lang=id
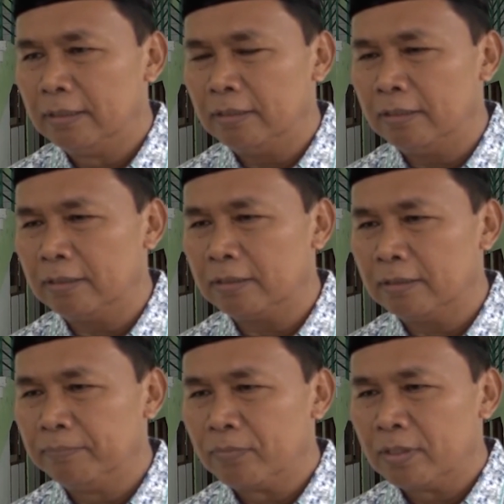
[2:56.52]
Eh,
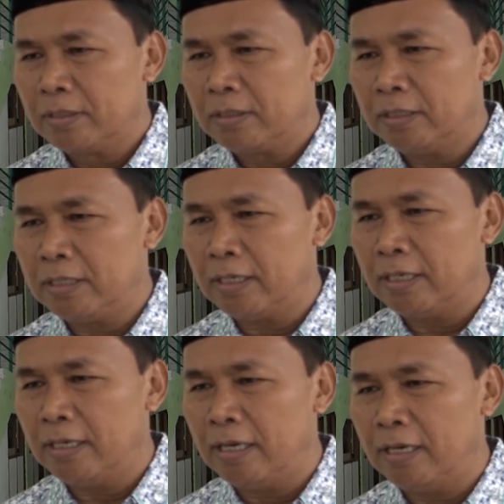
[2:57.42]
secara
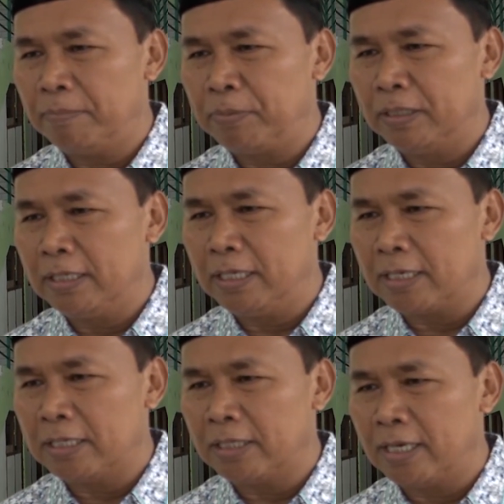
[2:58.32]
banyak
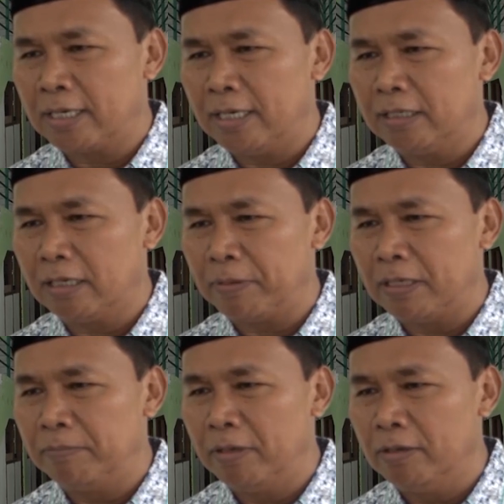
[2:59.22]
kita serahkan
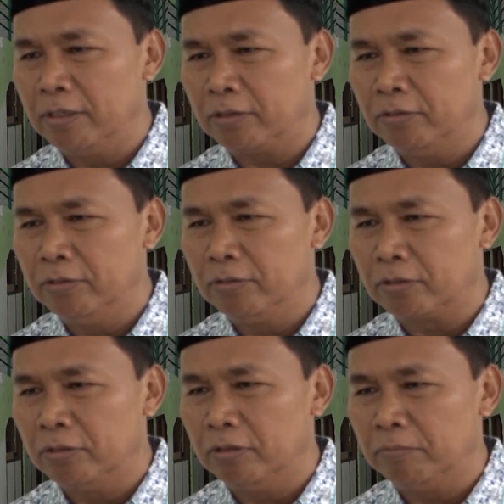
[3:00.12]
kepada beliau itu
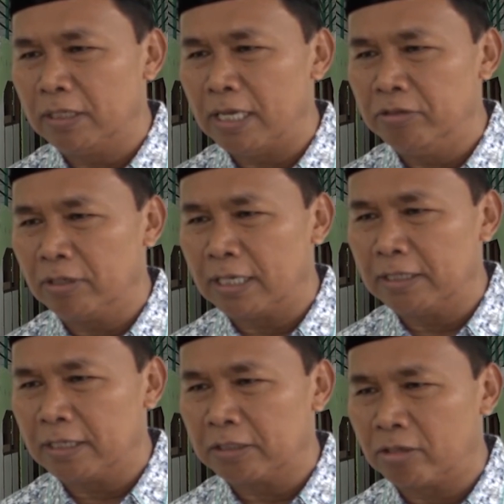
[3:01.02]
untuk melanjutkan
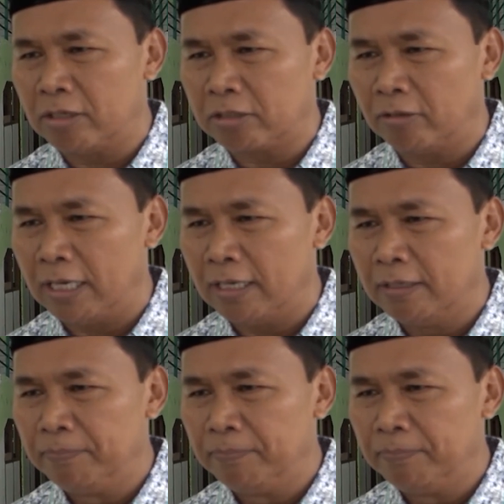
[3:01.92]
ke sekolah-sekolah.